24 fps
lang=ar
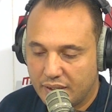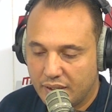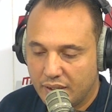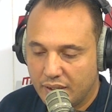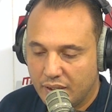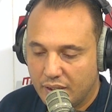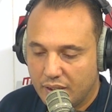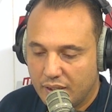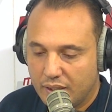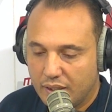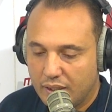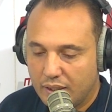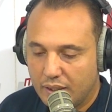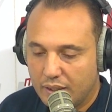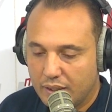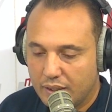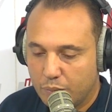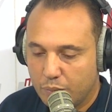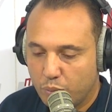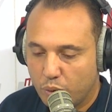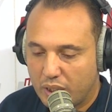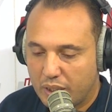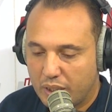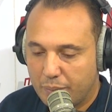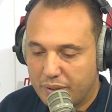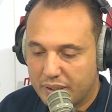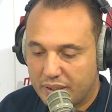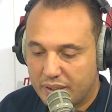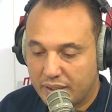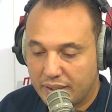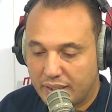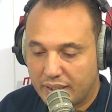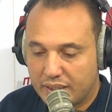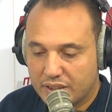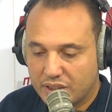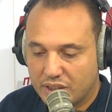المقابلات
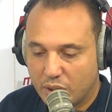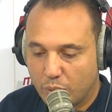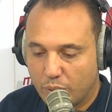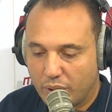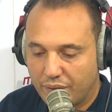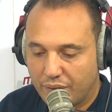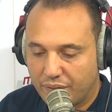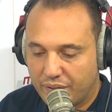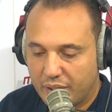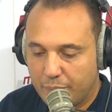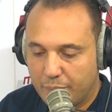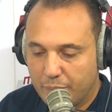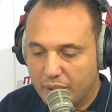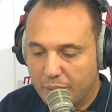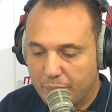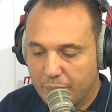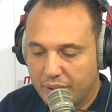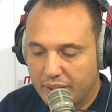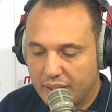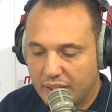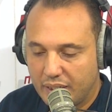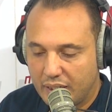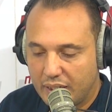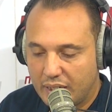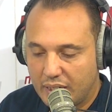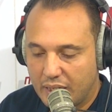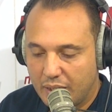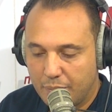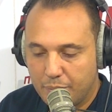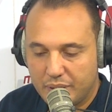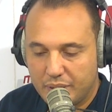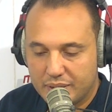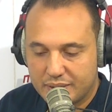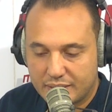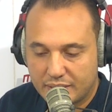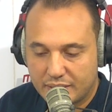نتاع الجوله الثامنه البارح اهم
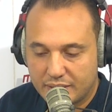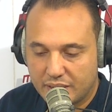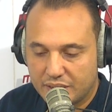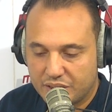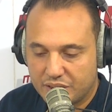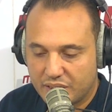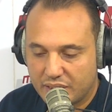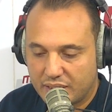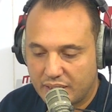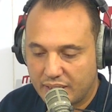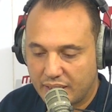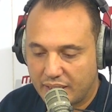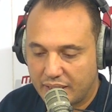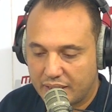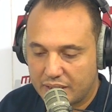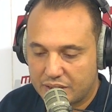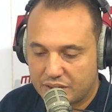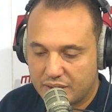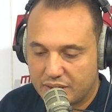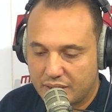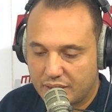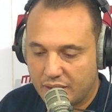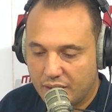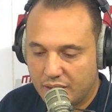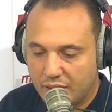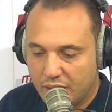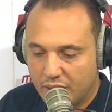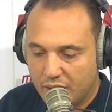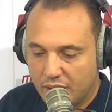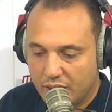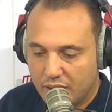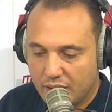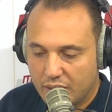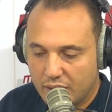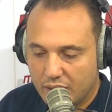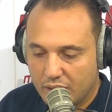الاستنتاجات اللي خرجنا
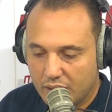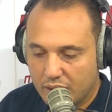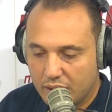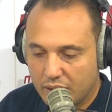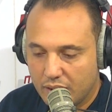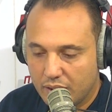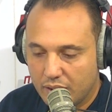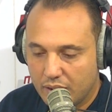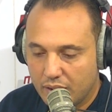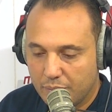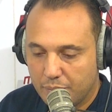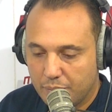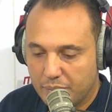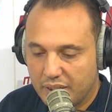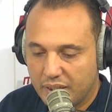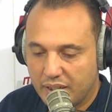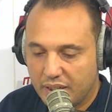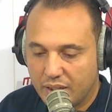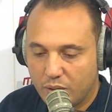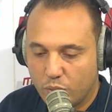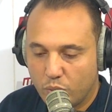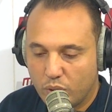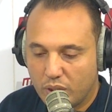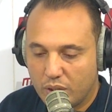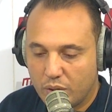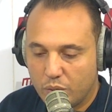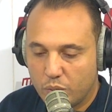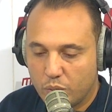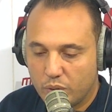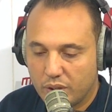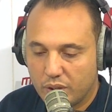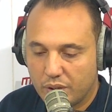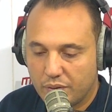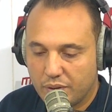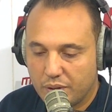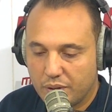آه، منها هو انه
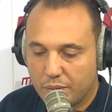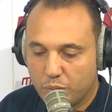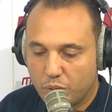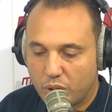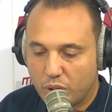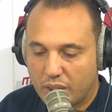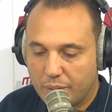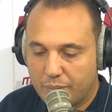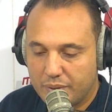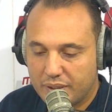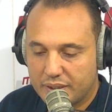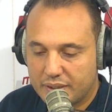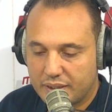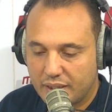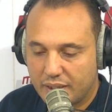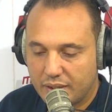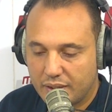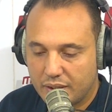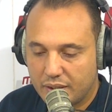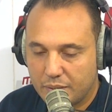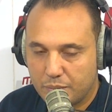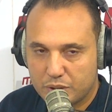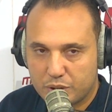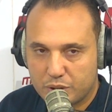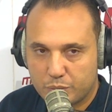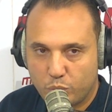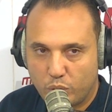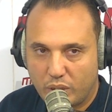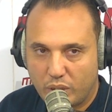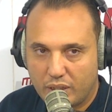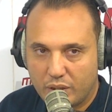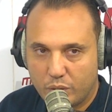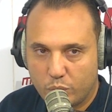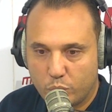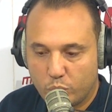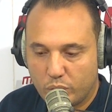آه، المقابلات المجموعه
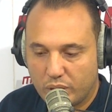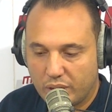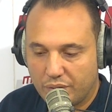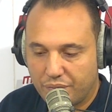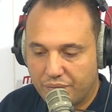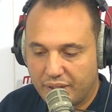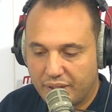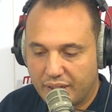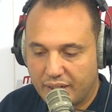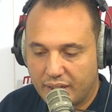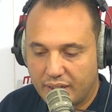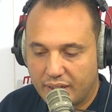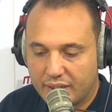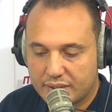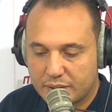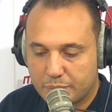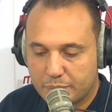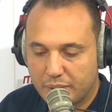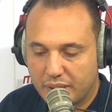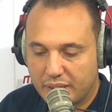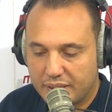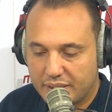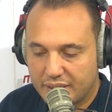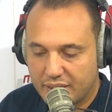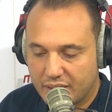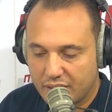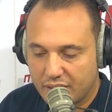الاولى فيها اسبانيا